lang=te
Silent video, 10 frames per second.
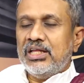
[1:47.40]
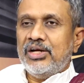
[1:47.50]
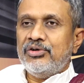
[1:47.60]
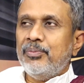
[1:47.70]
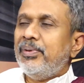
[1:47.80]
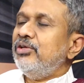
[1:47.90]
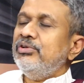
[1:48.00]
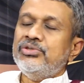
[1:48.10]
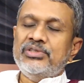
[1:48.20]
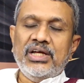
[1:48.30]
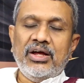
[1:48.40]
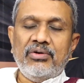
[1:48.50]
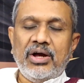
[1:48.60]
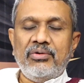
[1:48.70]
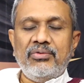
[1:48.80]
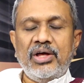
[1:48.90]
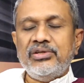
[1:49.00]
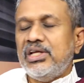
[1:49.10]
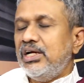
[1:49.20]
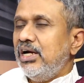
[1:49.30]
తగాదాలు పదవి వచ్చి ఉంటే hmm.
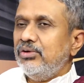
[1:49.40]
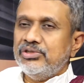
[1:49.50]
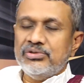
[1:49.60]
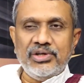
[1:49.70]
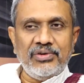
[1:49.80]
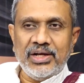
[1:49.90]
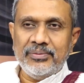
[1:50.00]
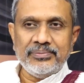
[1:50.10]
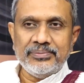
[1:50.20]
వారు తెలంగాణకు వచ్చి ఉండేవారా